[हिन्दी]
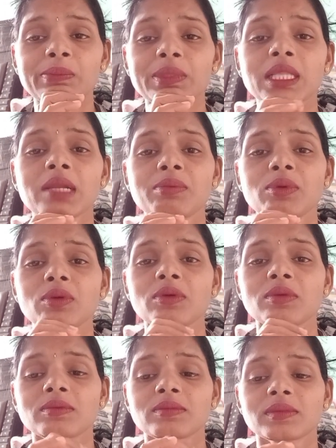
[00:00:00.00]
मतलब वो
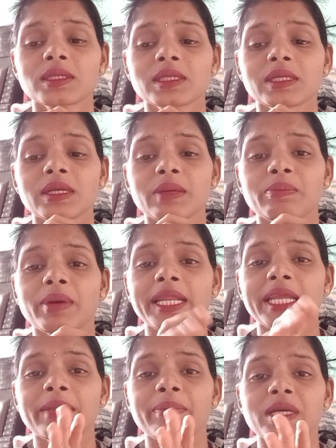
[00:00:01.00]

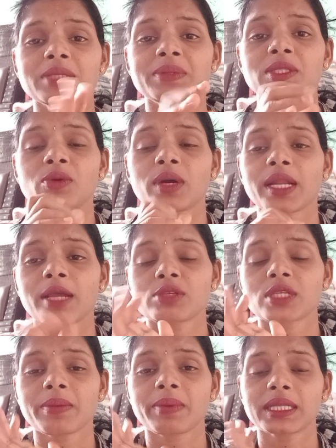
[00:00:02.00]
पानी के पास भी तो आना है
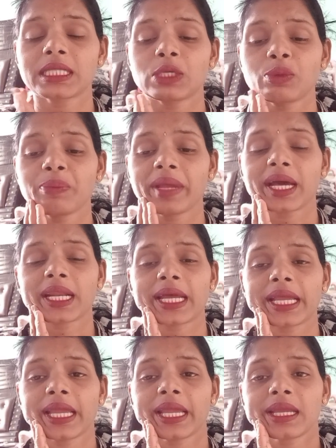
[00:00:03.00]
उसके बाद रूम में आना
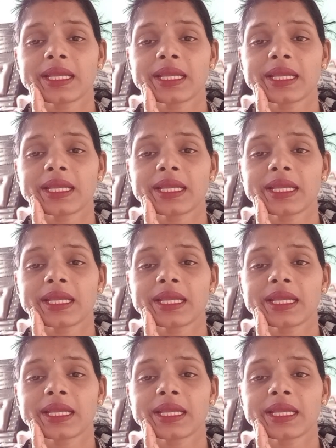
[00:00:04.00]
है